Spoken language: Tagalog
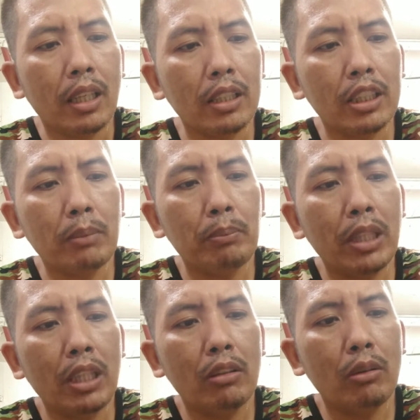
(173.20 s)
uh,
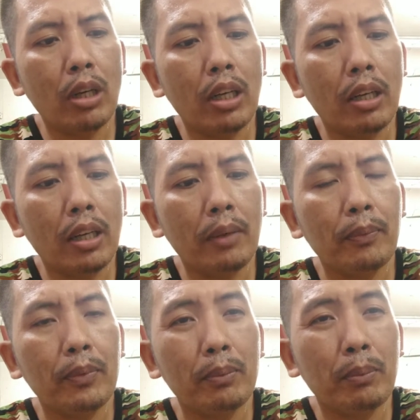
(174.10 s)
safety yung uh,
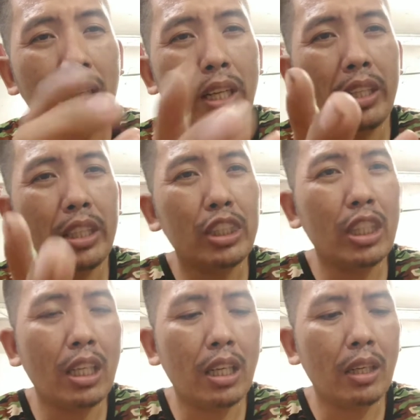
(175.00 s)
para hindi
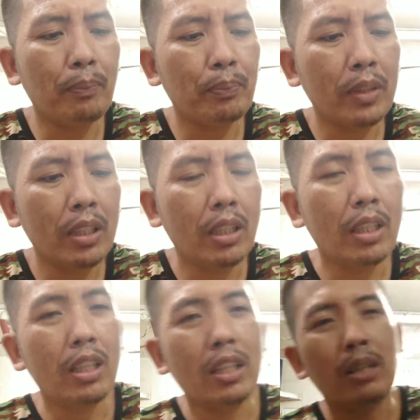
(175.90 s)
siya
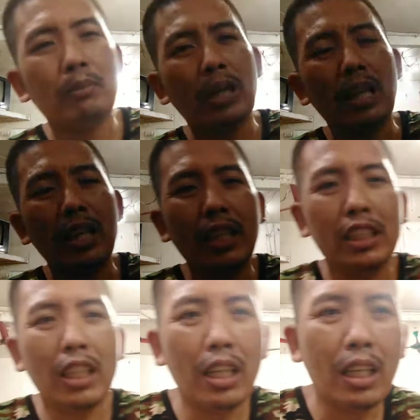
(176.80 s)
para hindi
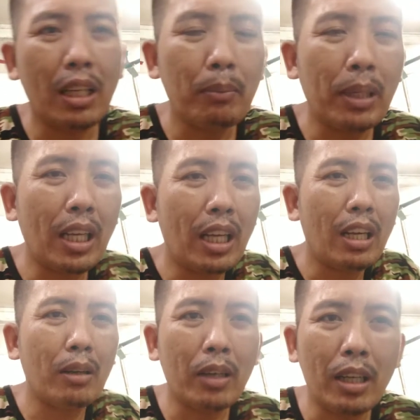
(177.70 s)
siya
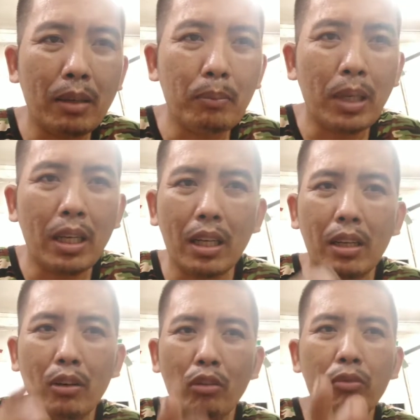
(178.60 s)
biglaang uh, ah,
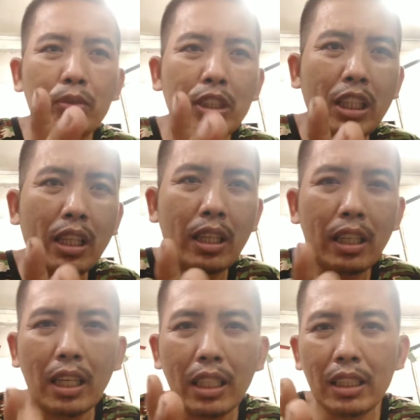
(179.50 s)
ma-off sa
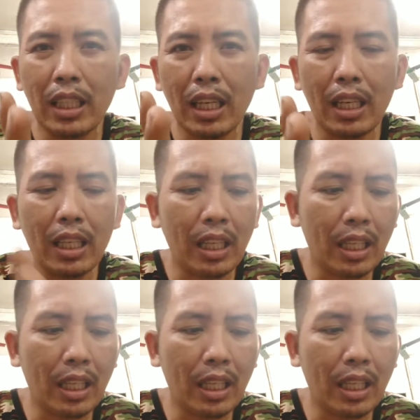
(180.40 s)
kalagitnaan ng